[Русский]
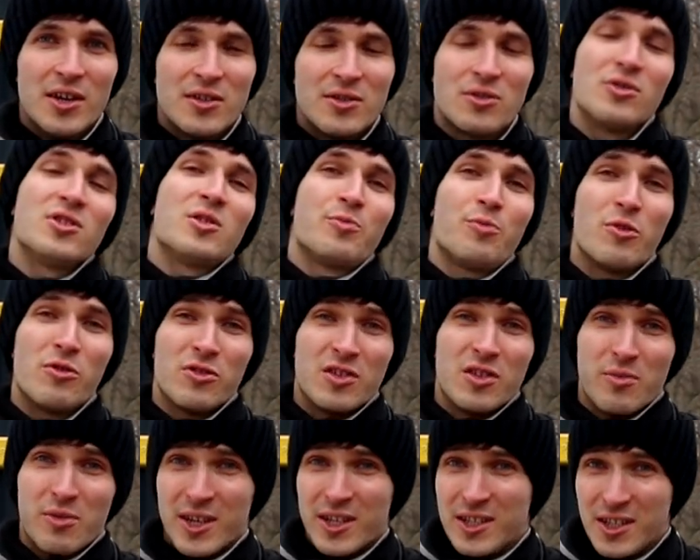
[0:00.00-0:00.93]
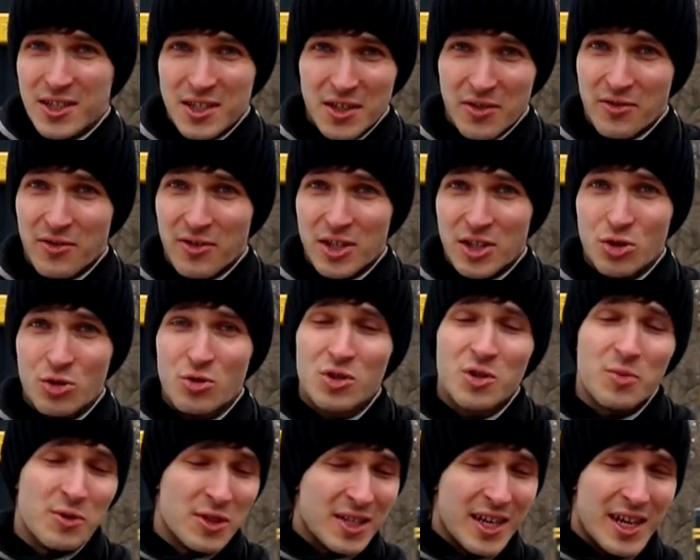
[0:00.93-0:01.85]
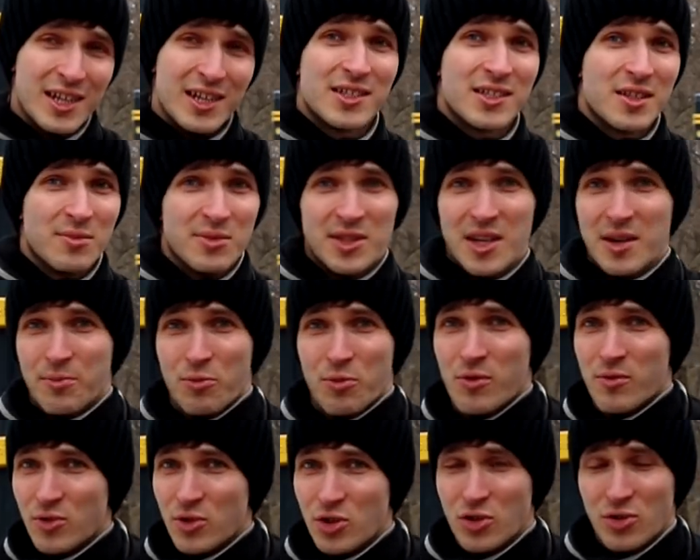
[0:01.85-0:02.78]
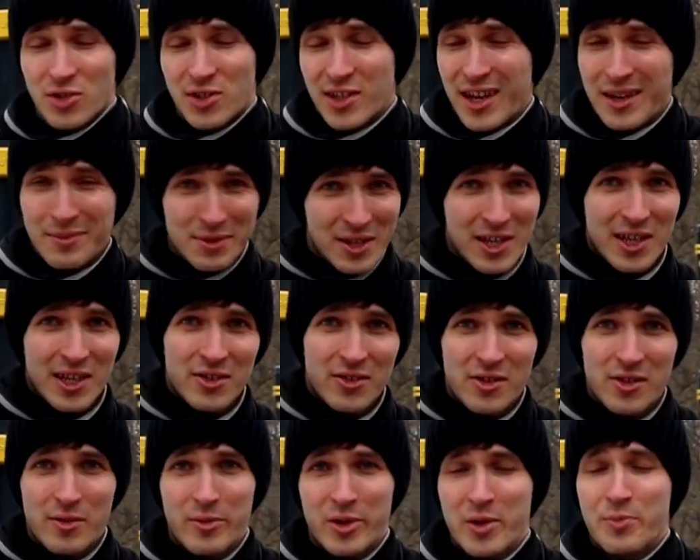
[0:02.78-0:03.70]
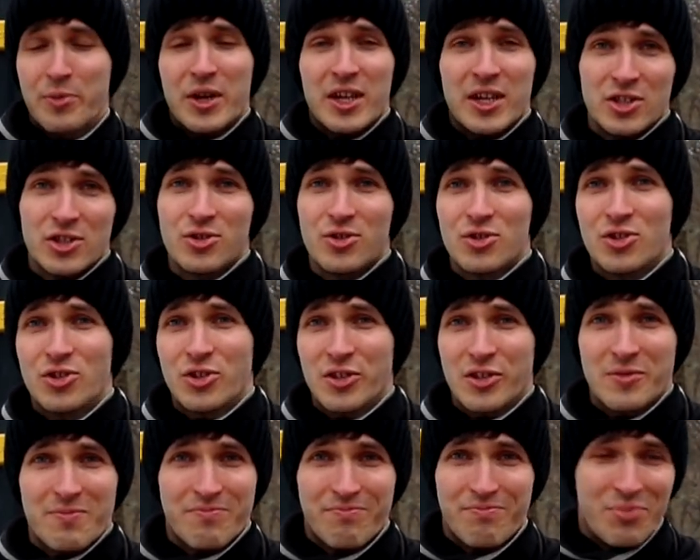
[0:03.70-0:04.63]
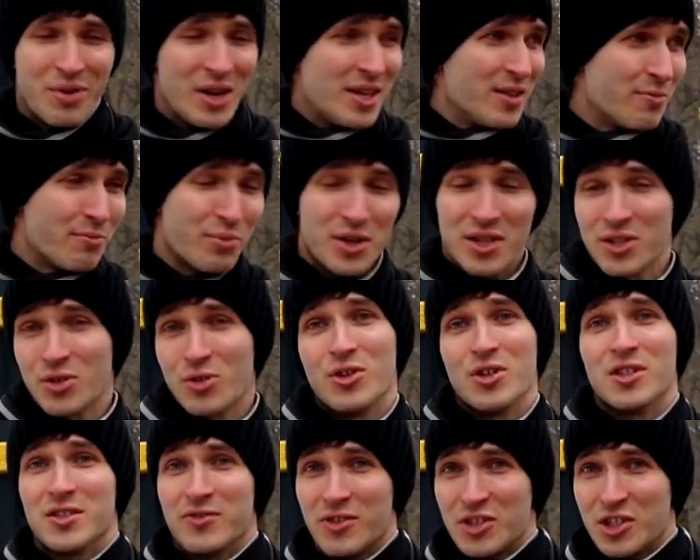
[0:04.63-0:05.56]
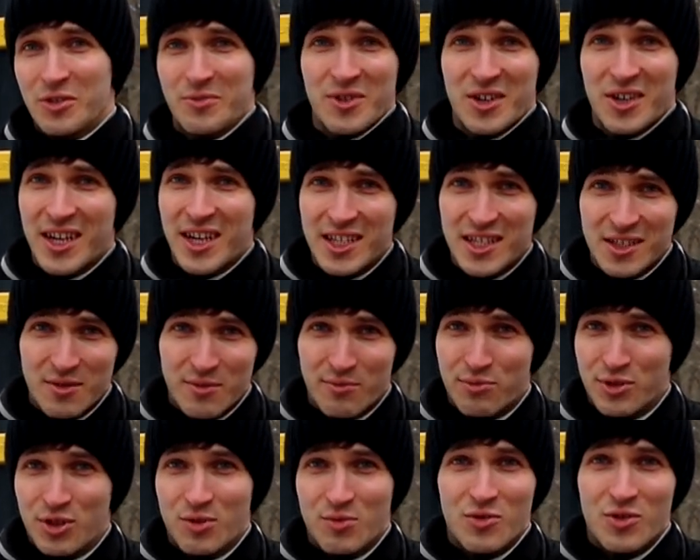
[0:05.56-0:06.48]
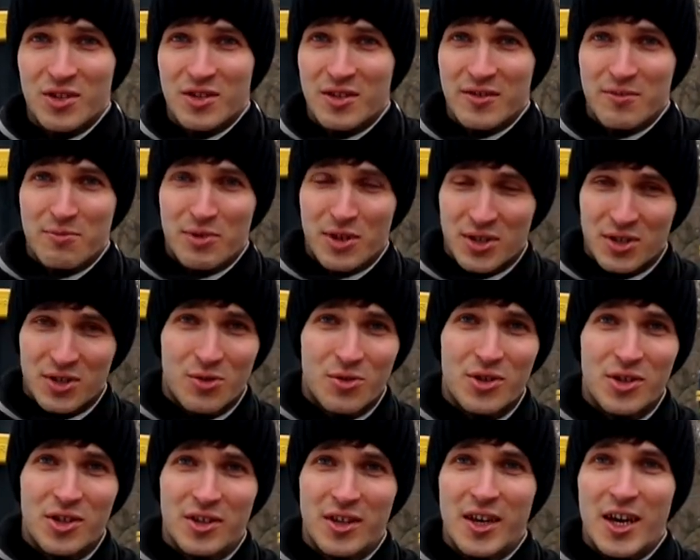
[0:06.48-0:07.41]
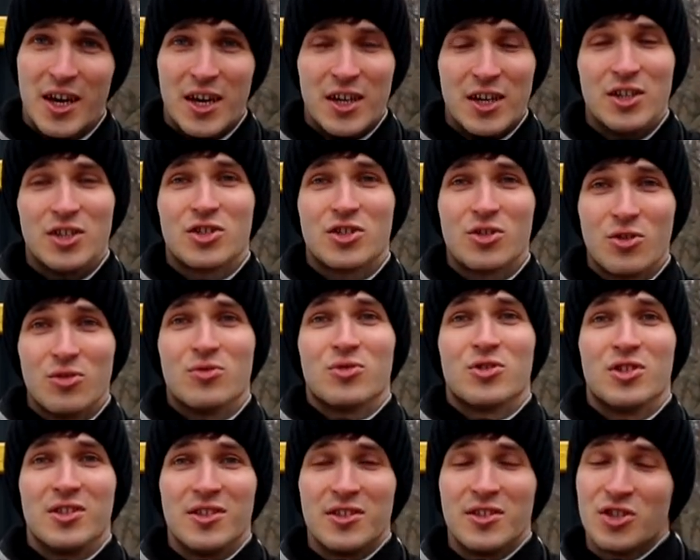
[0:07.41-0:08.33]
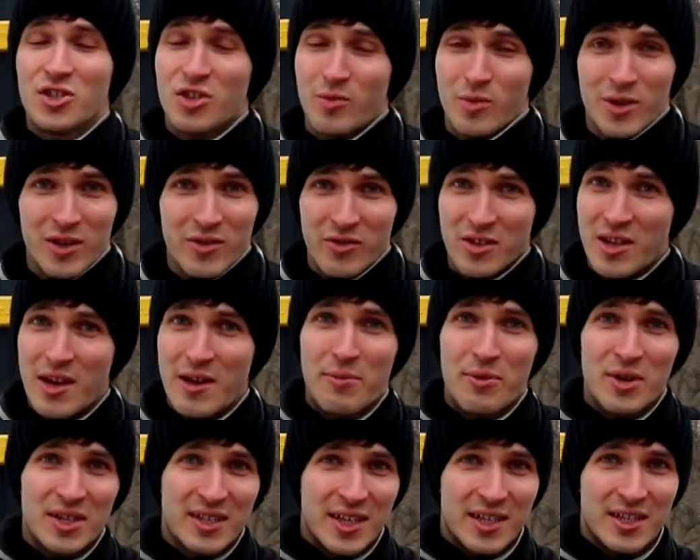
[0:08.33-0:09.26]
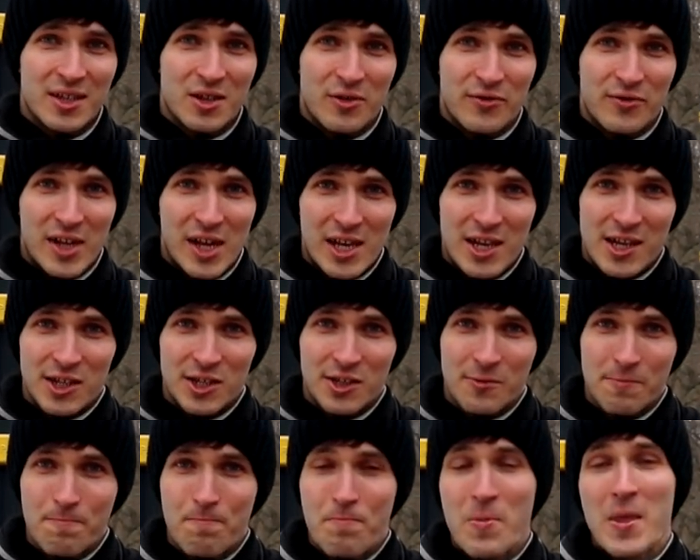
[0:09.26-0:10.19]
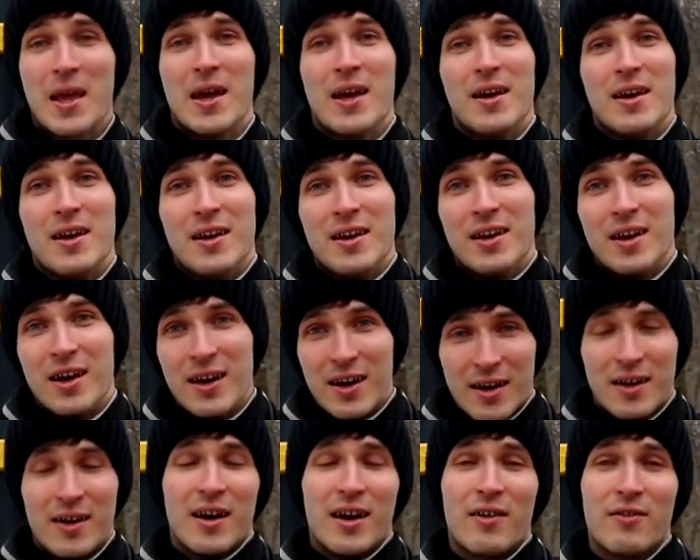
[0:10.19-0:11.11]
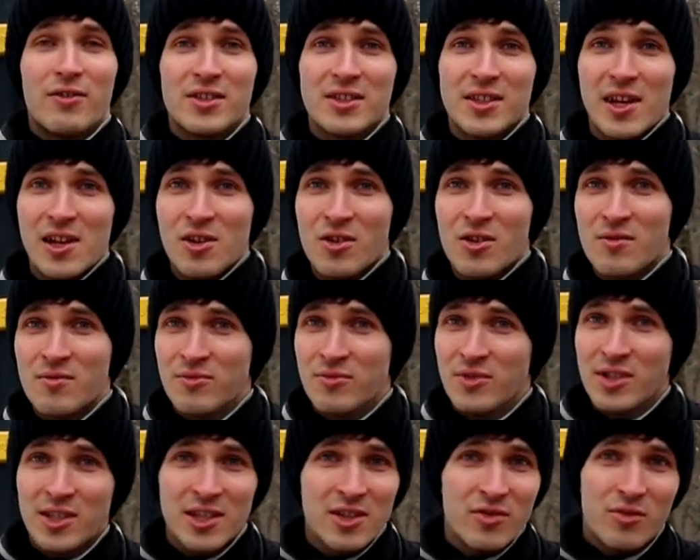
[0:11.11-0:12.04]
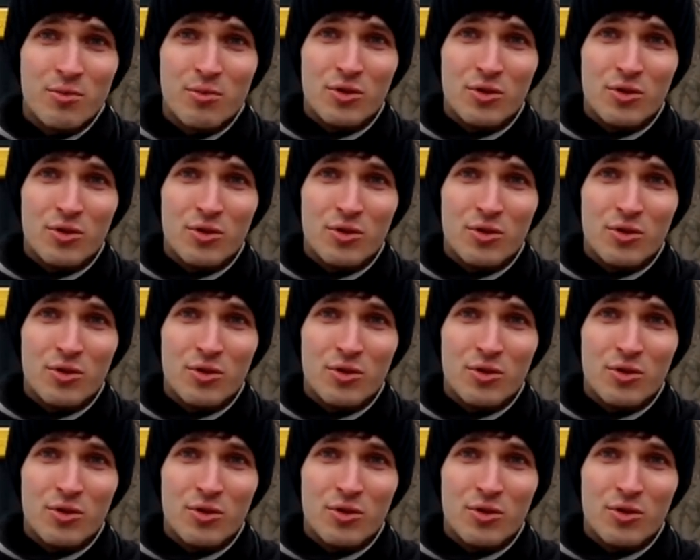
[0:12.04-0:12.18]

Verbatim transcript: то это повод обратиться к врачу, к специалистам за помощью, за обследованием и понять, что же, блин, происходит с вашим организмом, почему это происходит и что нужно делать, чтобы этого не происходило в дальнейшем. А в остальном, если вы